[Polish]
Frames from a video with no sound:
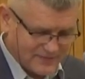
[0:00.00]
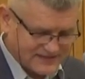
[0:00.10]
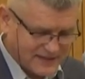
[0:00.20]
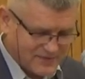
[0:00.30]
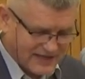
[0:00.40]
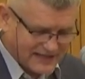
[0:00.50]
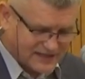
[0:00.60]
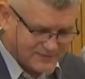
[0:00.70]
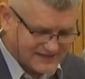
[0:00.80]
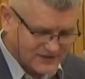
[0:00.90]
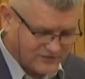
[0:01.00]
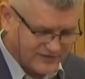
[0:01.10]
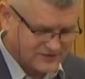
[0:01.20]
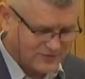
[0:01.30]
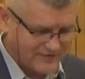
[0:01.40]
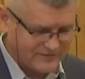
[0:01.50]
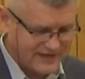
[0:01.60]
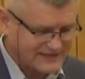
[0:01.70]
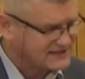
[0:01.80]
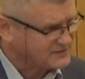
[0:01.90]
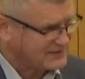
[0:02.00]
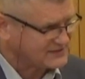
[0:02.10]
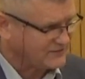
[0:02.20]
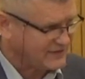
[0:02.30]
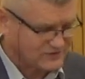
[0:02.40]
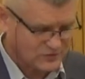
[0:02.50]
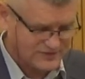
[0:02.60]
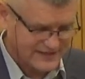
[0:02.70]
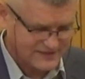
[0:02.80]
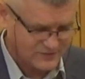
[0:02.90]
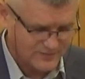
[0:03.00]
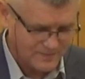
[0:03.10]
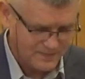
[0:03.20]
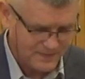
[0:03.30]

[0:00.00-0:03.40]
My chcemy natychmiastowej sławy, natychmiastowego sukcesu,